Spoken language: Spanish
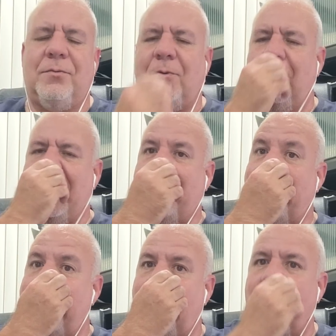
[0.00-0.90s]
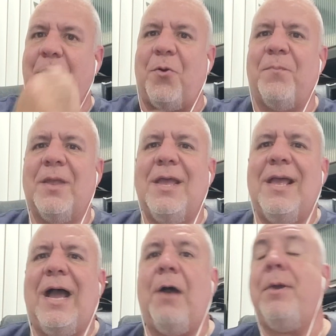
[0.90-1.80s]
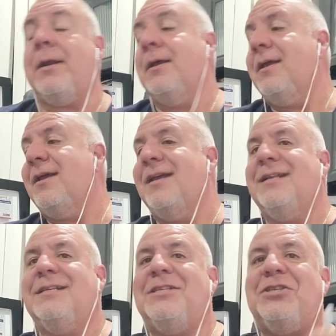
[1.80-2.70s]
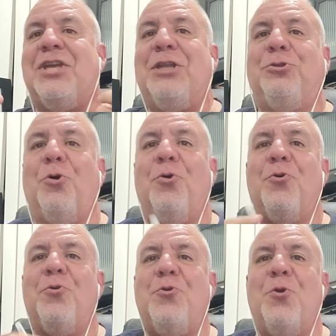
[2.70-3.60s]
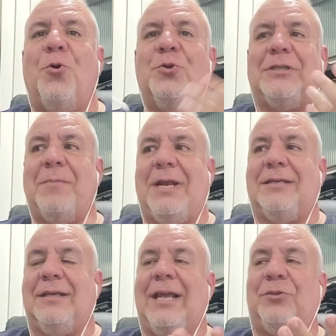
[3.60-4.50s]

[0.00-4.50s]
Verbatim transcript: ojalá fuera mejor, pero no. A ver, Chito no se merece.